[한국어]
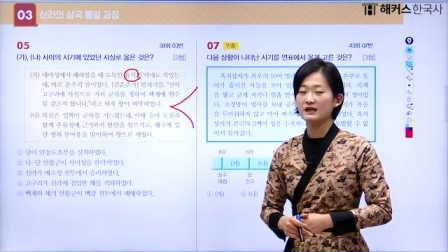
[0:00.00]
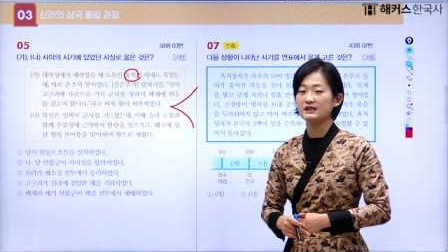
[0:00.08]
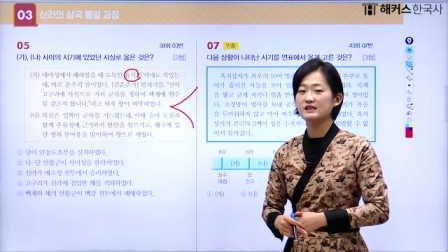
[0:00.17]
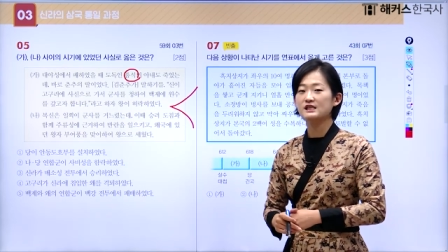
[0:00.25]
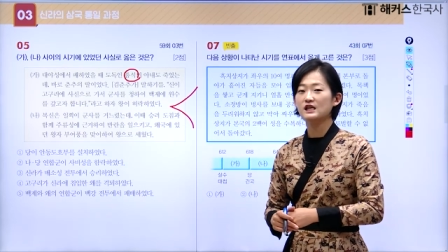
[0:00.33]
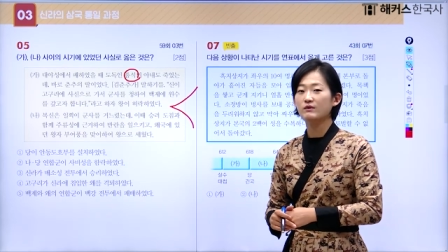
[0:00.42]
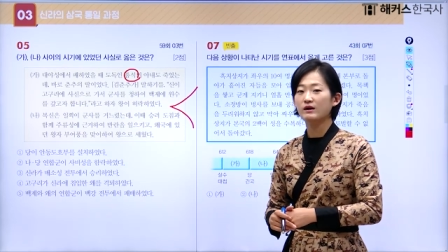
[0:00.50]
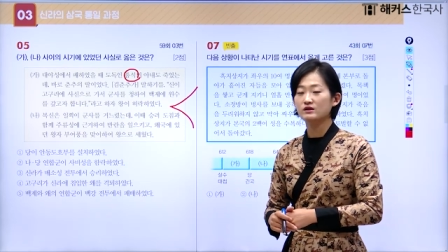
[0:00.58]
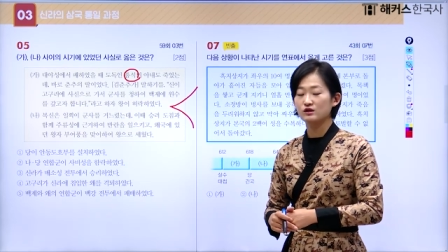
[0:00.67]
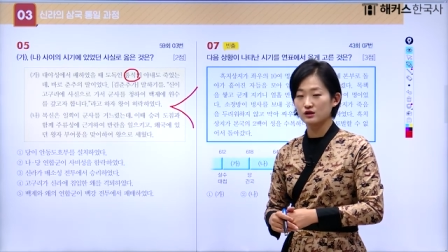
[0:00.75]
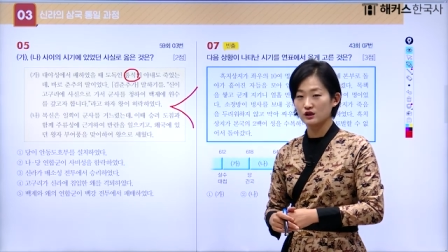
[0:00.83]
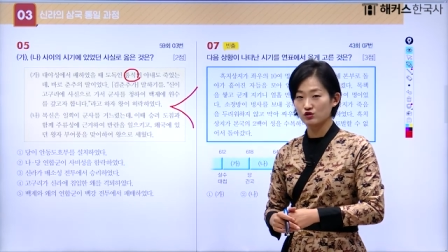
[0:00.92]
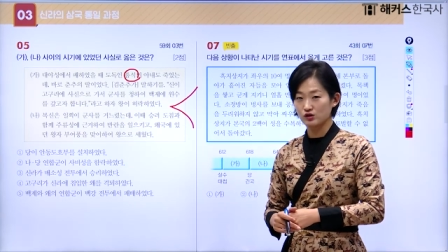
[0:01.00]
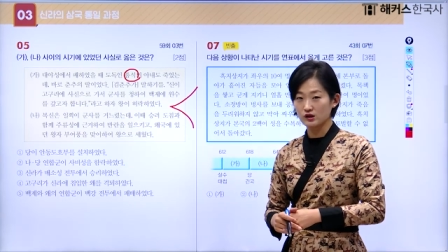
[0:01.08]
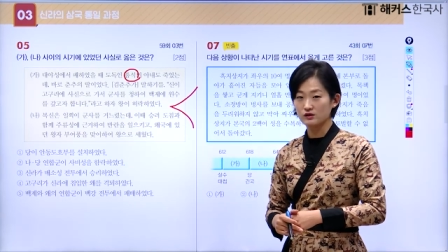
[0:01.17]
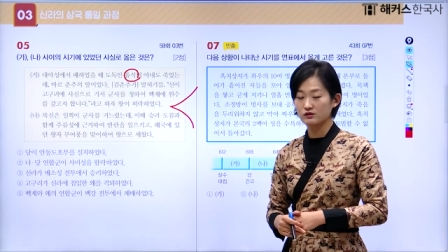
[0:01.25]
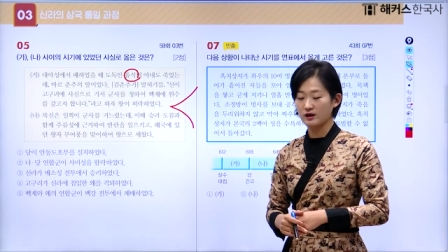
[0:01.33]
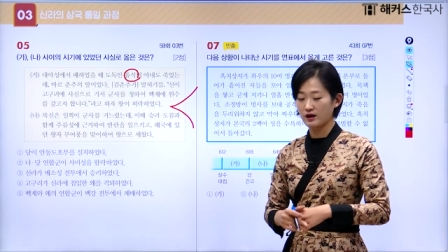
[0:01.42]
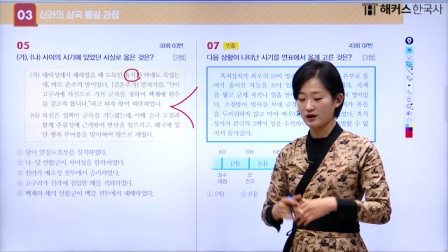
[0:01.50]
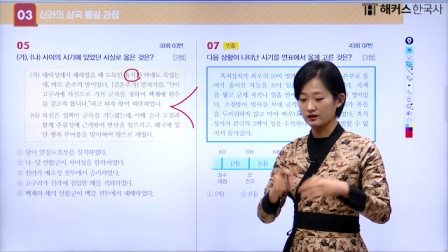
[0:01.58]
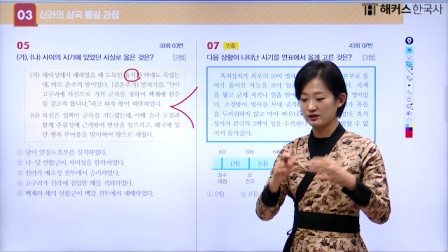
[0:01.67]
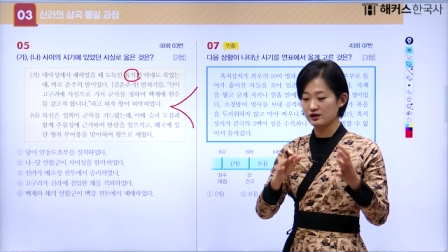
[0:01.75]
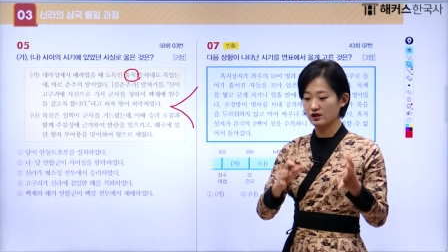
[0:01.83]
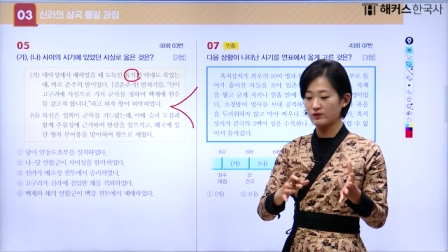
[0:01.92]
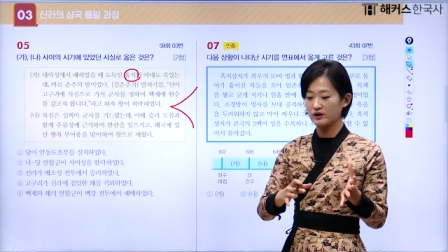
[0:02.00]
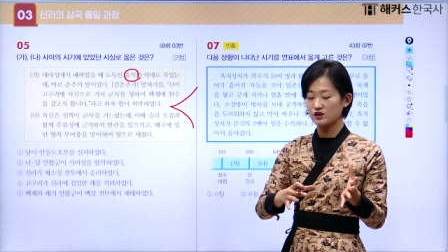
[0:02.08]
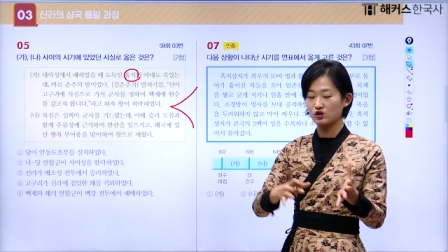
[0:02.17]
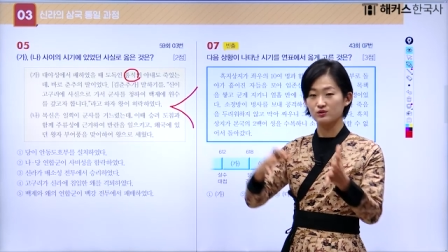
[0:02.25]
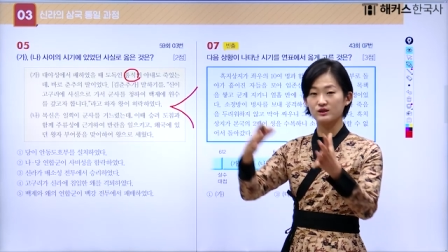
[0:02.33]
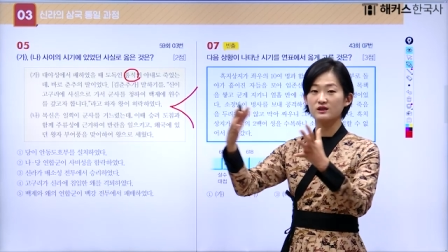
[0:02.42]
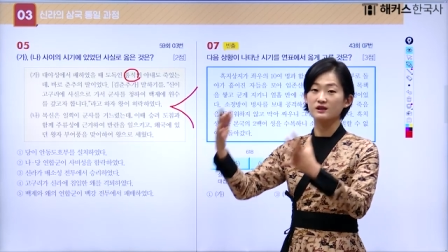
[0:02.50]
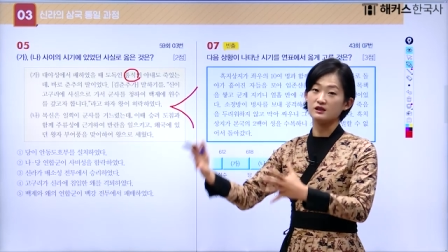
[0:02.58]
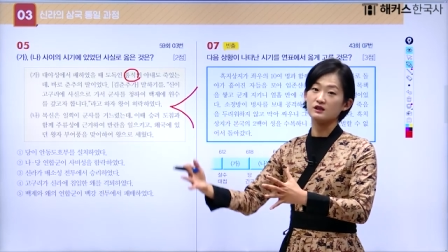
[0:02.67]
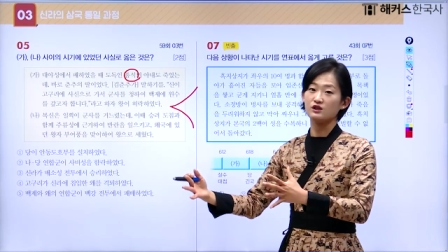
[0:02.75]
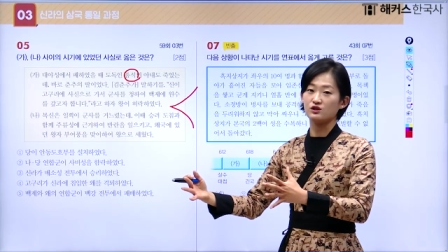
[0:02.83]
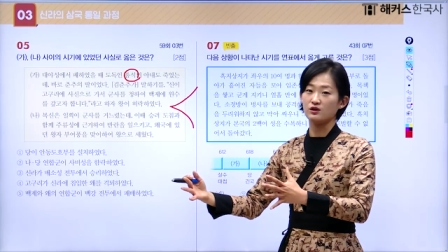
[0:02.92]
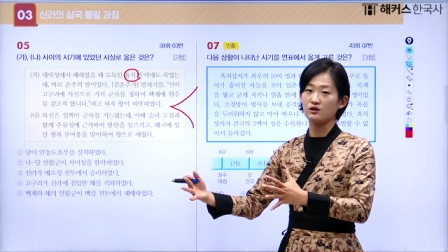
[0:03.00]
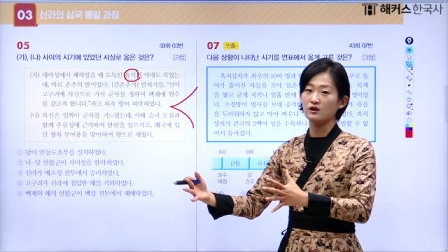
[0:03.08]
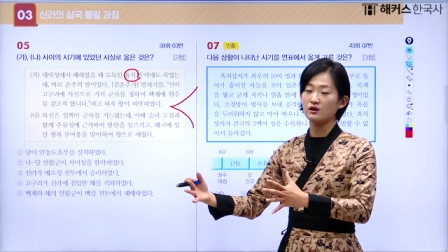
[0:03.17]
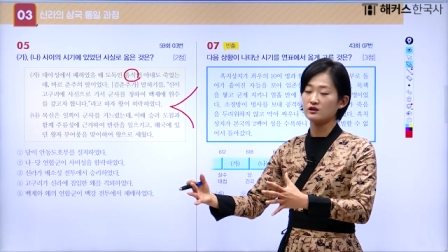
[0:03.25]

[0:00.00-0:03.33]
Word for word: 의자왕 즉위 직후에 의자왕이 전쟁을 일으키죠.